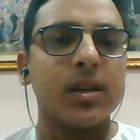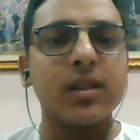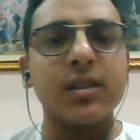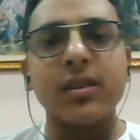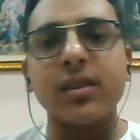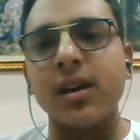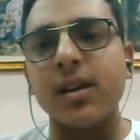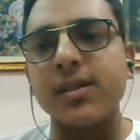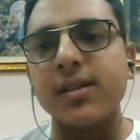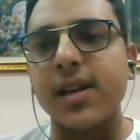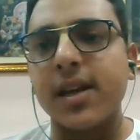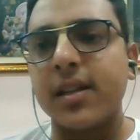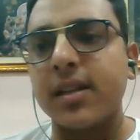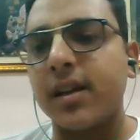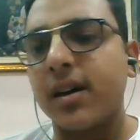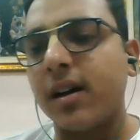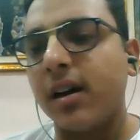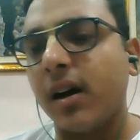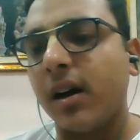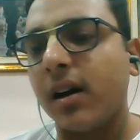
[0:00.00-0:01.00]
इतना
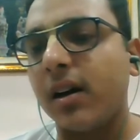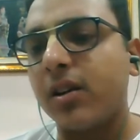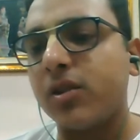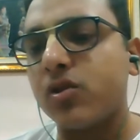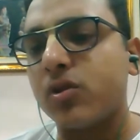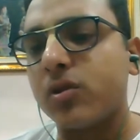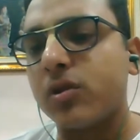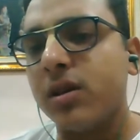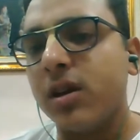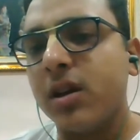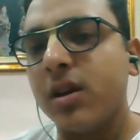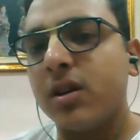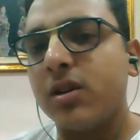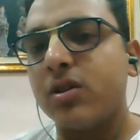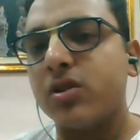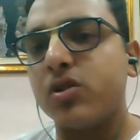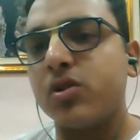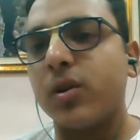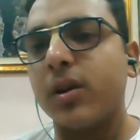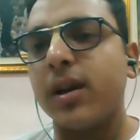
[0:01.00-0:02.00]
ज्यादा अर्जुन
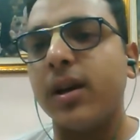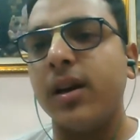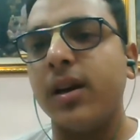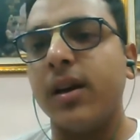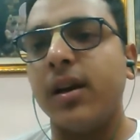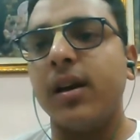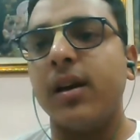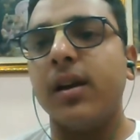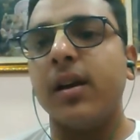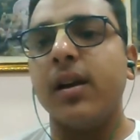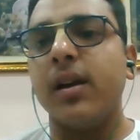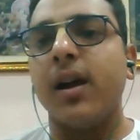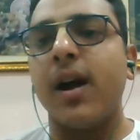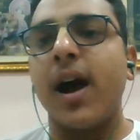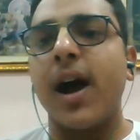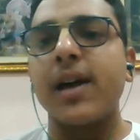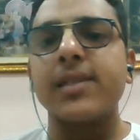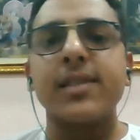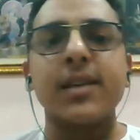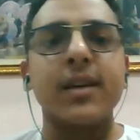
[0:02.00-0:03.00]
जो है
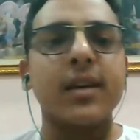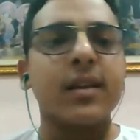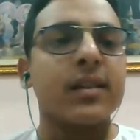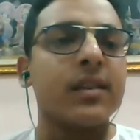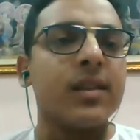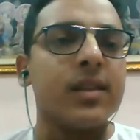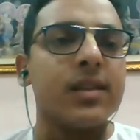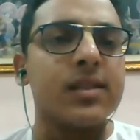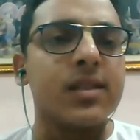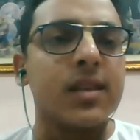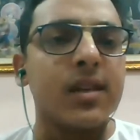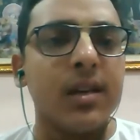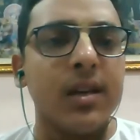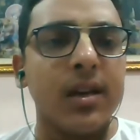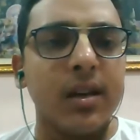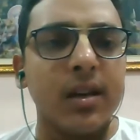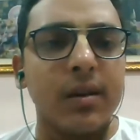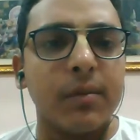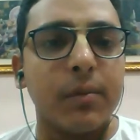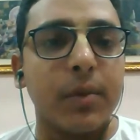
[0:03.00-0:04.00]
आसक्ति से
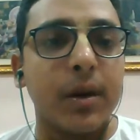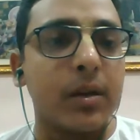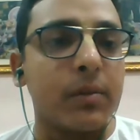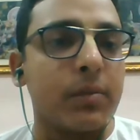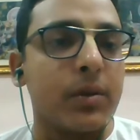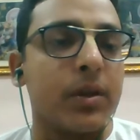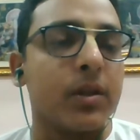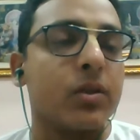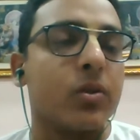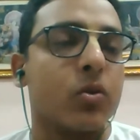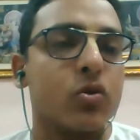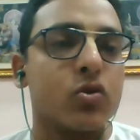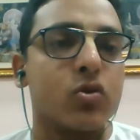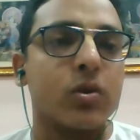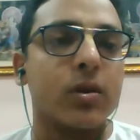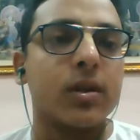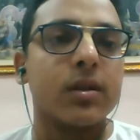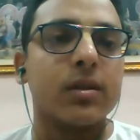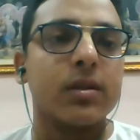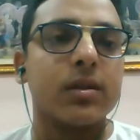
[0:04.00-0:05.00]
भयभीत हो
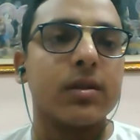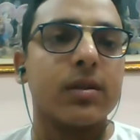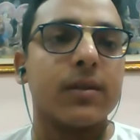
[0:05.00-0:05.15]
चुके